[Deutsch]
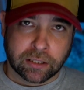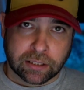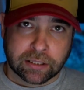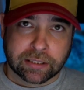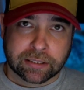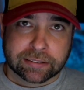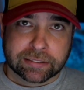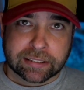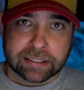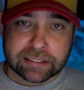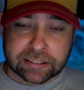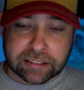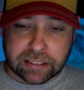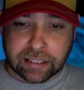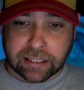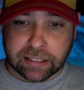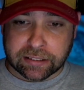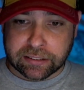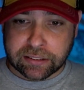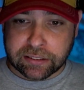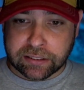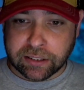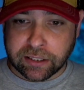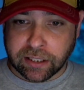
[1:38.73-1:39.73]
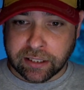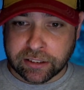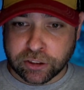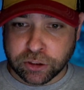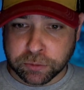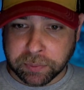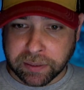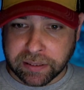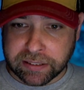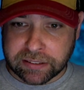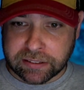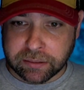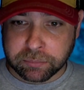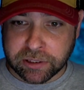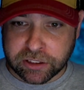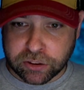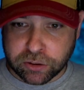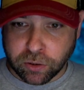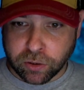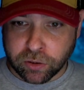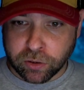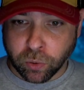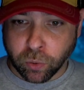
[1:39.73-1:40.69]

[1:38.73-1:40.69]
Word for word: Diese lade ich entsprechend im Discord